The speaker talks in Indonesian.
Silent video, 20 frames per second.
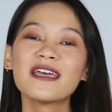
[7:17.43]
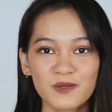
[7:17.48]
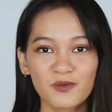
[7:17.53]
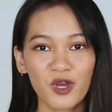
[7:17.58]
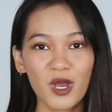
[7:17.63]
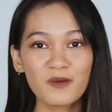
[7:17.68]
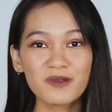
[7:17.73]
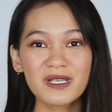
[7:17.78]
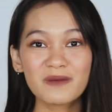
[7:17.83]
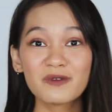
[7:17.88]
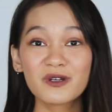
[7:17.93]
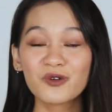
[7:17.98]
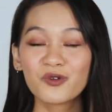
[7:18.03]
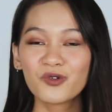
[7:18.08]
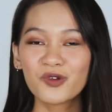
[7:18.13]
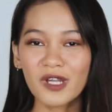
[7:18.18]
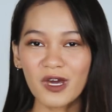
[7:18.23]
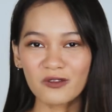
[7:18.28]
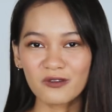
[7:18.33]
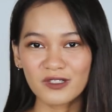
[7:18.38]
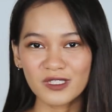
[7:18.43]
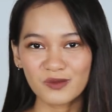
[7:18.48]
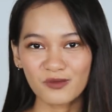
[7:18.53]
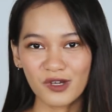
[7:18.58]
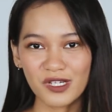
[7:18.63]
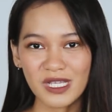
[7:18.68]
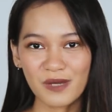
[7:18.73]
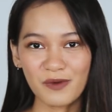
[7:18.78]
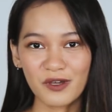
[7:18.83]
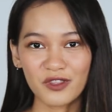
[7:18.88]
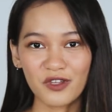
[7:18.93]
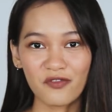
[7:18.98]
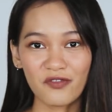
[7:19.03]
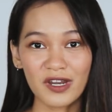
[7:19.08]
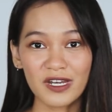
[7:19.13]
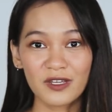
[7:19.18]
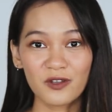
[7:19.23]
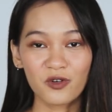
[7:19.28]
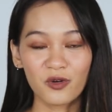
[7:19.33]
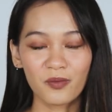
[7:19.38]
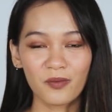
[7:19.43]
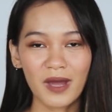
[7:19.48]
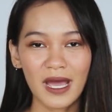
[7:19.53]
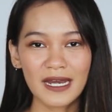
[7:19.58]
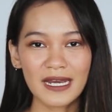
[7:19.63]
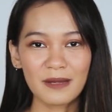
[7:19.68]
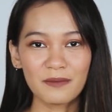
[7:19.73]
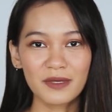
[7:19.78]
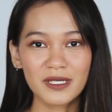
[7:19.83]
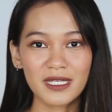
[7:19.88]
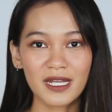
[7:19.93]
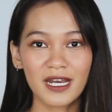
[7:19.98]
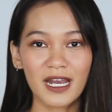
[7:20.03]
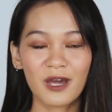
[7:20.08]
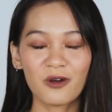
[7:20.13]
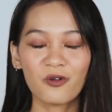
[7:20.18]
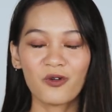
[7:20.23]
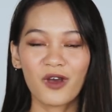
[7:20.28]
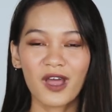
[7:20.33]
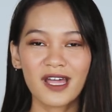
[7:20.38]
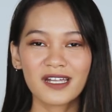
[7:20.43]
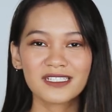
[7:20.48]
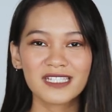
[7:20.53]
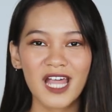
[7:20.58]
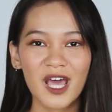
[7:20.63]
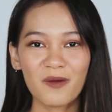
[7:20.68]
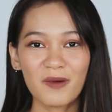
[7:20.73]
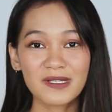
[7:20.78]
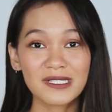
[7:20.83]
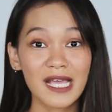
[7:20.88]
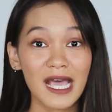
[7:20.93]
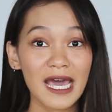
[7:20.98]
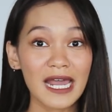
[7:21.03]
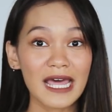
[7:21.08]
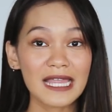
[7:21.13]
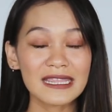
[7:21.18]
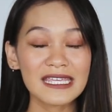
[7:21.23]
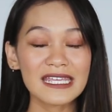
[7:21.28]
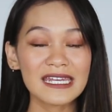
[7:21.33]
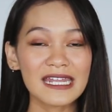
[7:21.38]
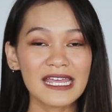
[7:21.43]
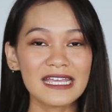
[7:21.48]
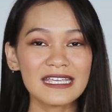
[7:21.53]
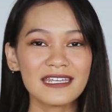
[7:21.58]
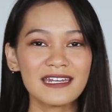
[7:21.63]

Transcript: Semoga bisa berguna untuk semua Sahabat Nova di rumah dan bisa dilakukan selama masa karantina.